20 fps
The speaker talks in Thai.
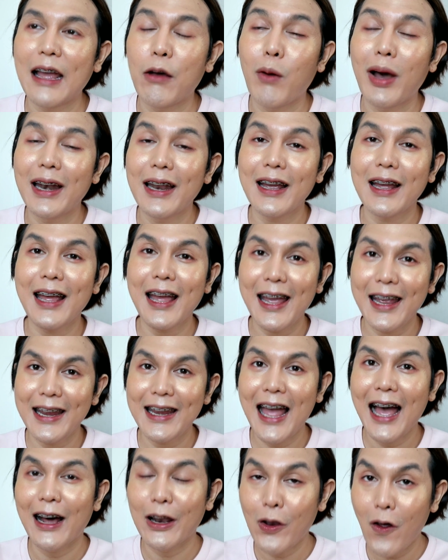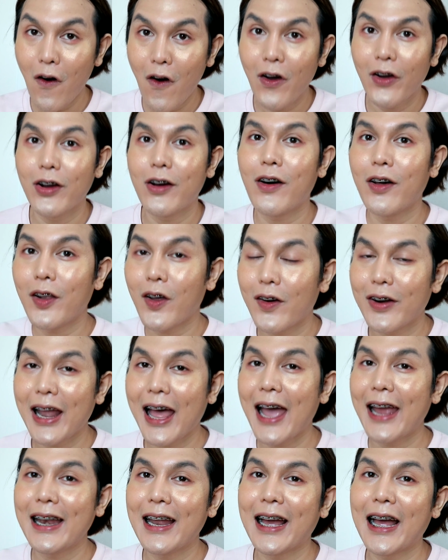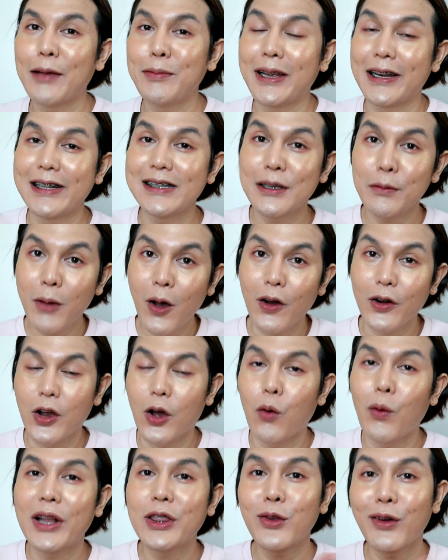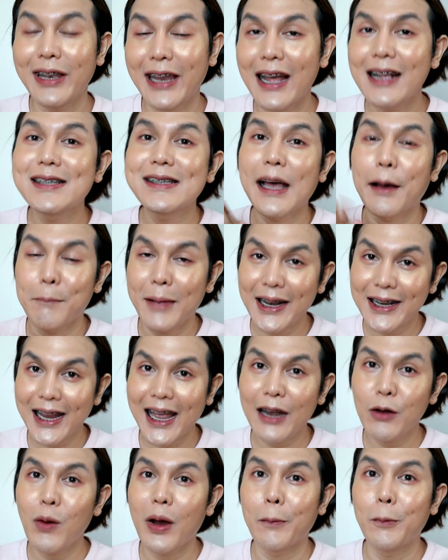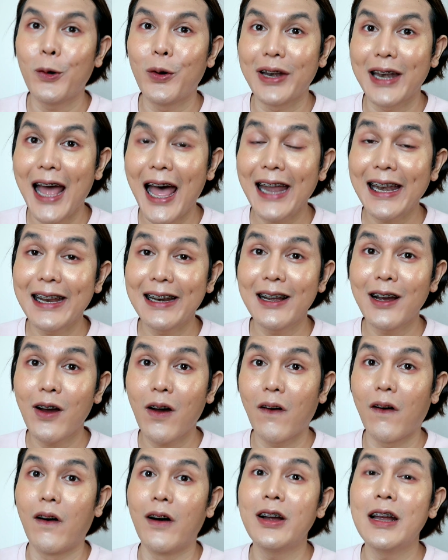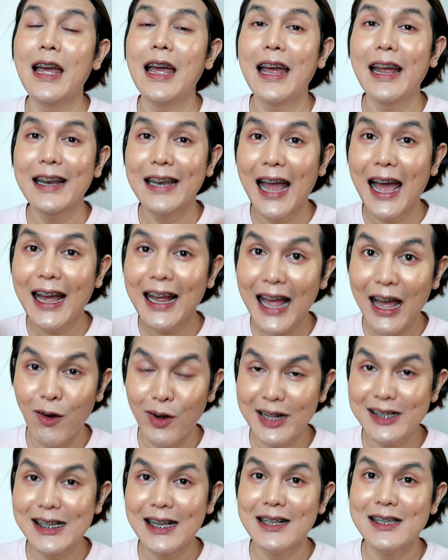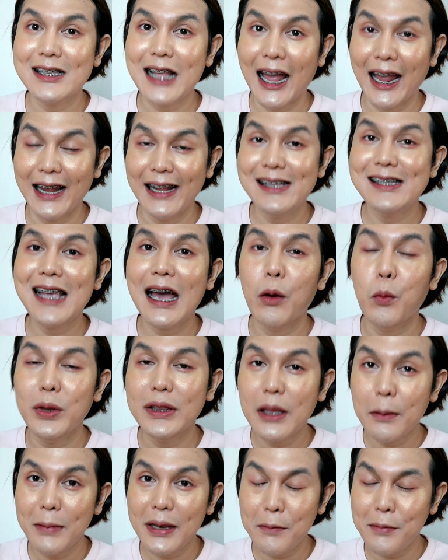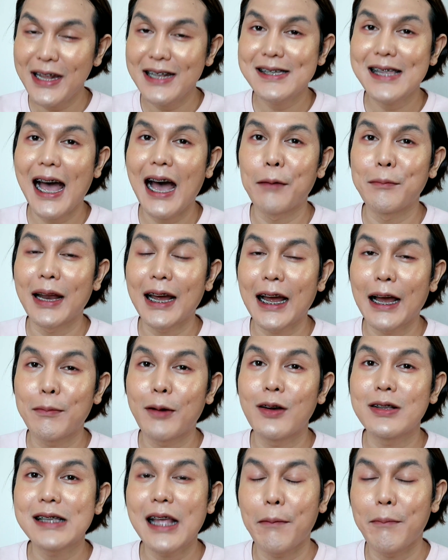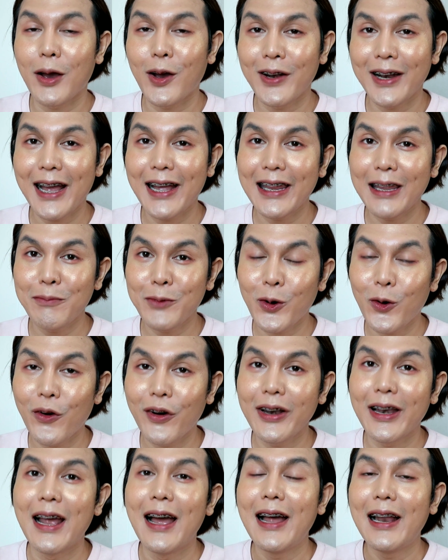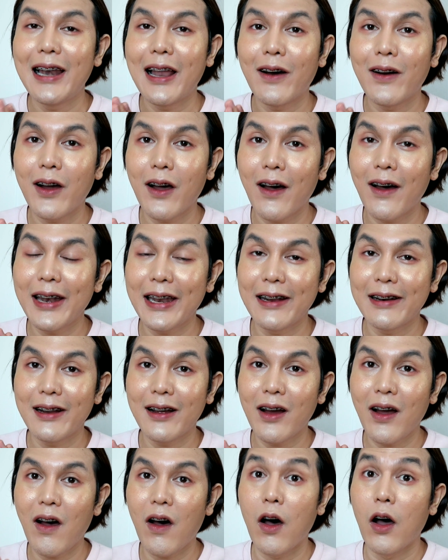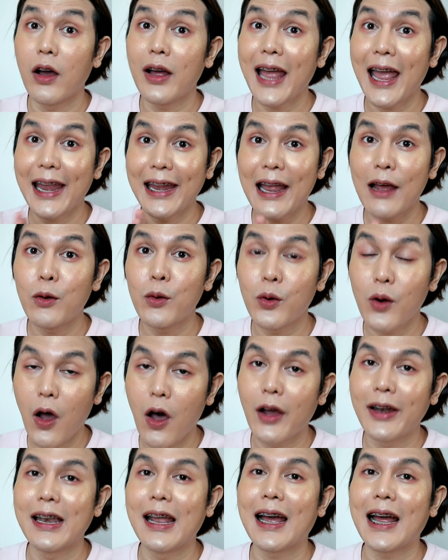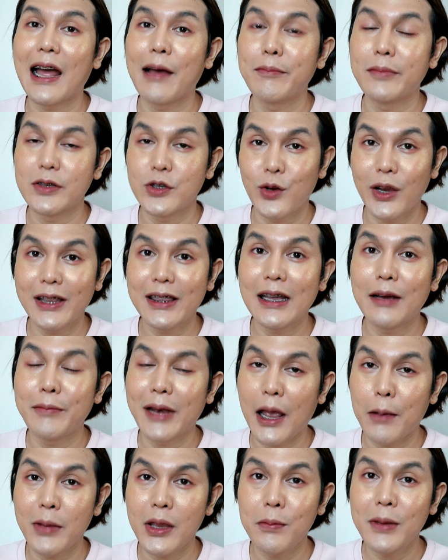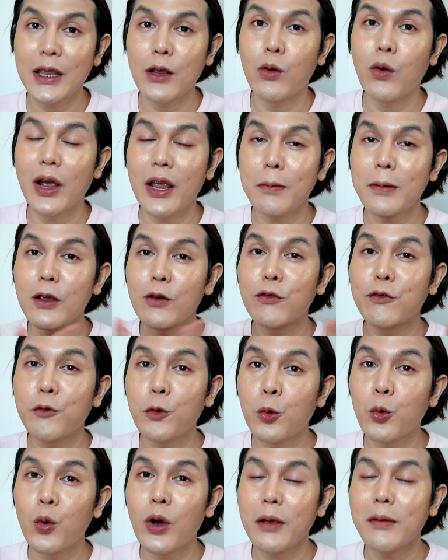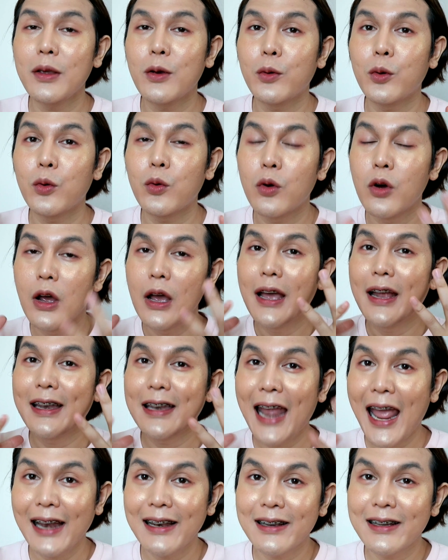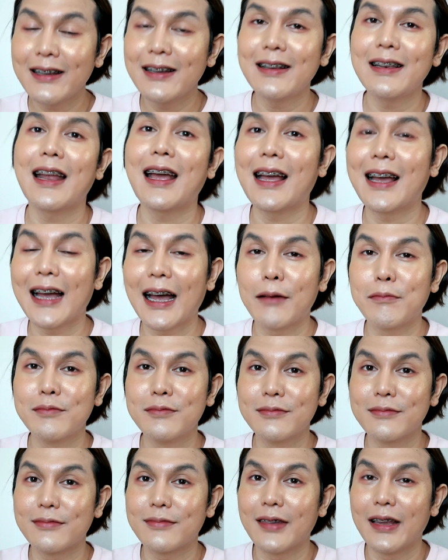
แต่ว่าถ้าใครอยากลองก็ลองได้นะครับอย่างที่เจมบอกเนาะว่าตัวนี้สามารถคาดหวังผลได้ในเรื่องของหน้าขาวกระจ่างใสจากวิตามิน B3 นะครับเขาใส่มาค่อนข้างเข้มข้นแล้วก็ในเรื่องของไฮยาลูรอนนะครับช่วยเติมน้ำให้ผิวฟูให้ผิวดูแน่นขึ้นนะครับ